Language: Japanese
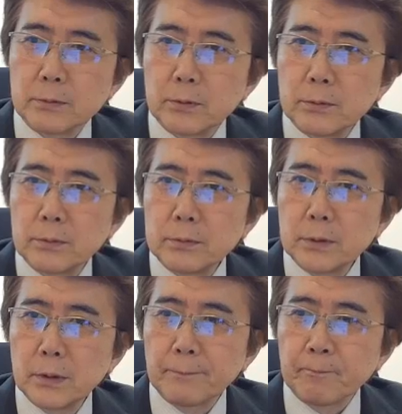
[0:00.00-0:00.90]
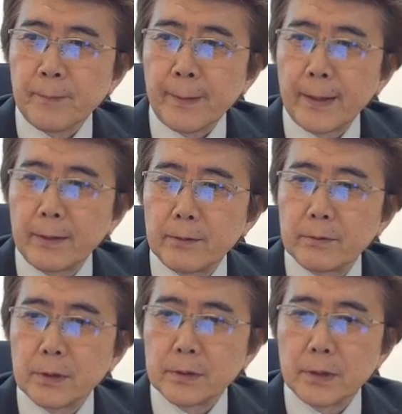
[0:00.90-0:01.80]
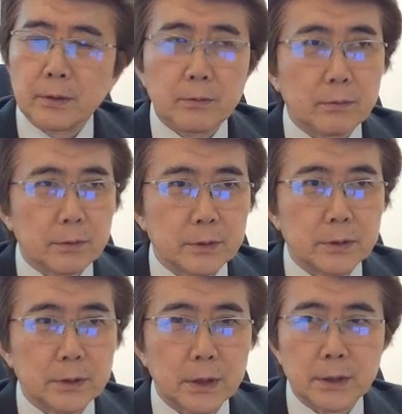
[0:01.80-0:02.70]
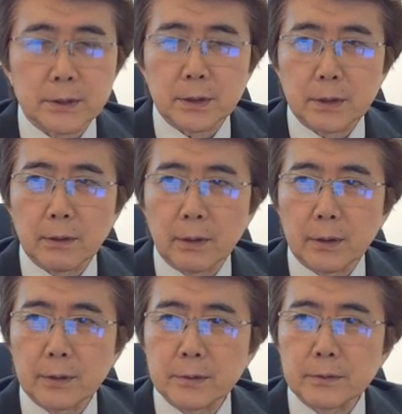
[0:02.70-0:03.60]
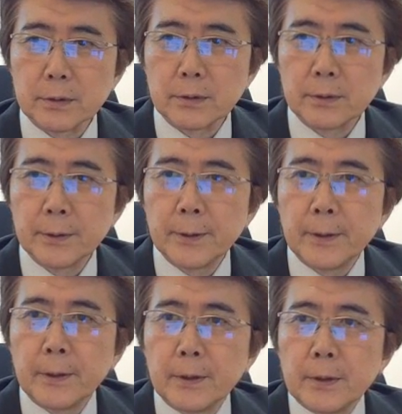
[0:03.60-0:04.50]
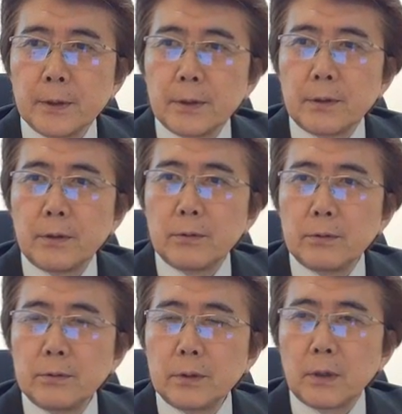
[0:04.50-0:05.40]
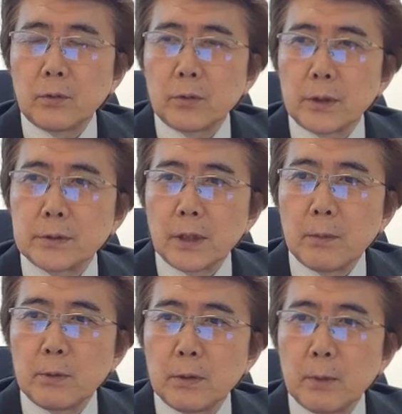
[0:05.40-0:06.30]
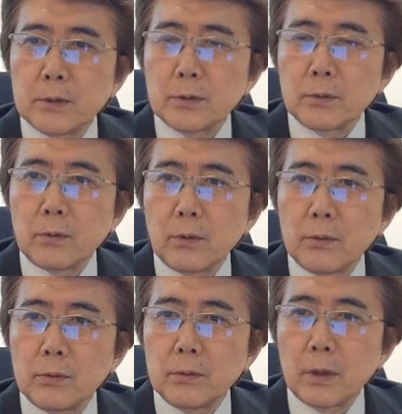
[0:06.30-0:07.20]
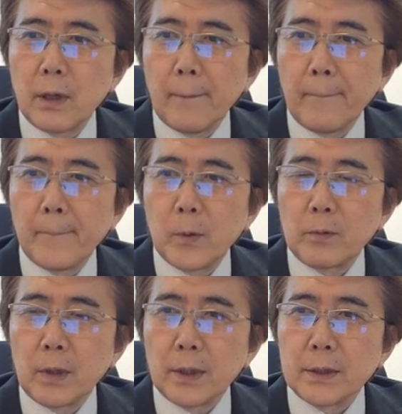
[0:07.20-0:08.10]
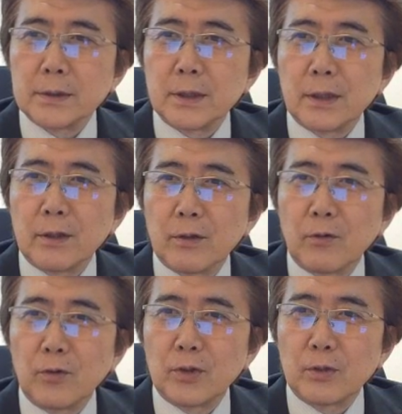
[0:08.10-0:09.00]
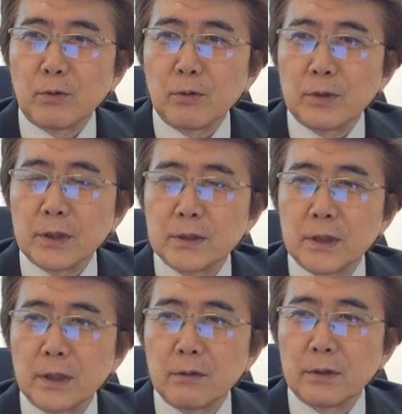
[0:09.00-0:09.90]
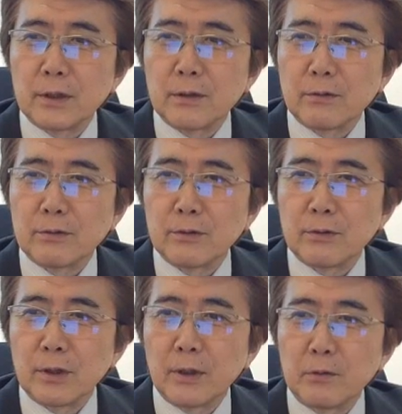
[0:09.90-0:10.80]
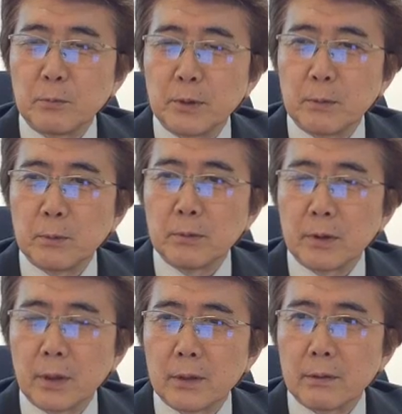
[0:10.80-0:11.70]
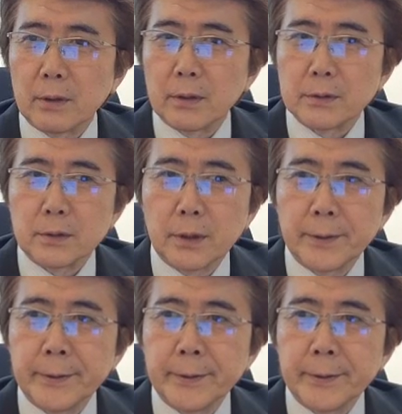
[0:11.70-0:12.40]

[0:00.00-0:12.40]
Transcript: しまうというふうな研究にですねどんどん進展していったわけなんですよね。っていうふうなことで催眠や瞑想っていうふうなものがですねこういったところにですね役に立ってくるというのはあの意味にも思ってなかったわけなんです